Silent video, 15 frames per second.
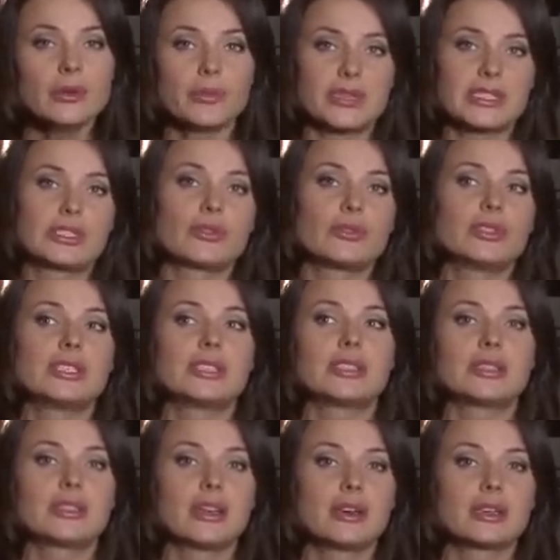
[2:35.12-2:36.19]
построить
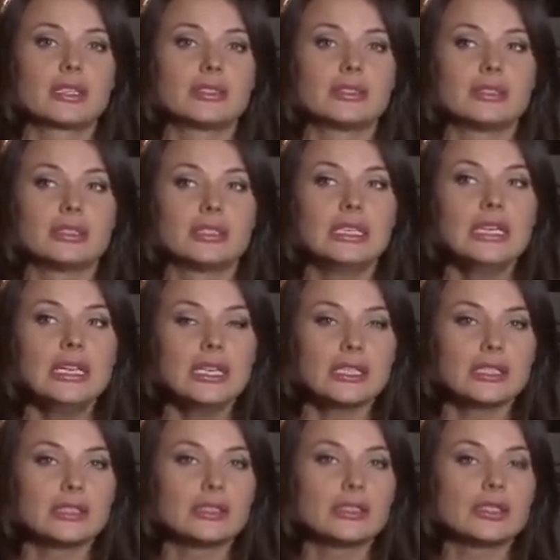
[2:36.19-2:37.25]
это так, э,
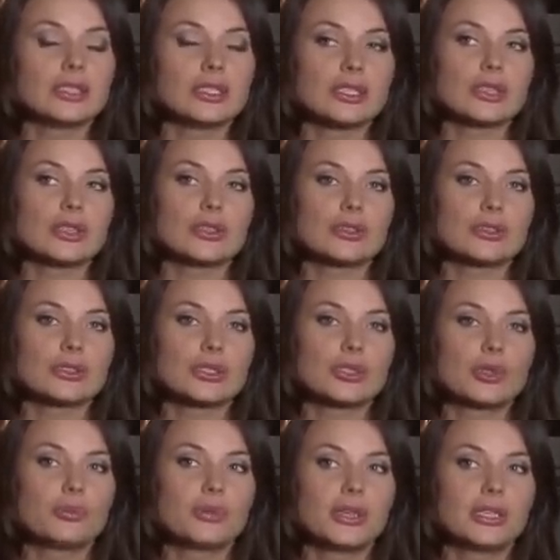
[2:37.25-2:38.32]
э,
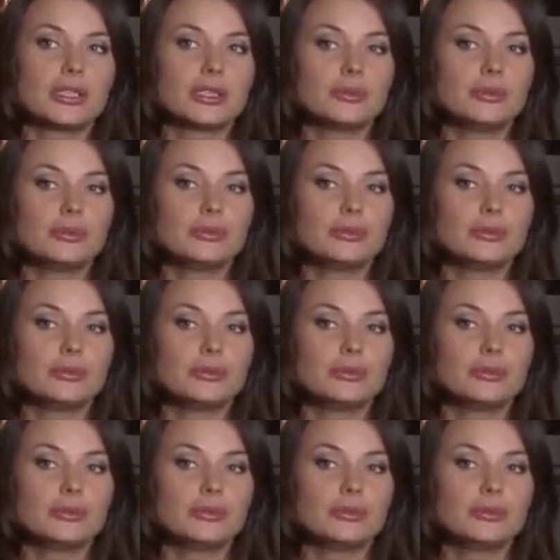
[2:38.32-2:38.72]
чтобы это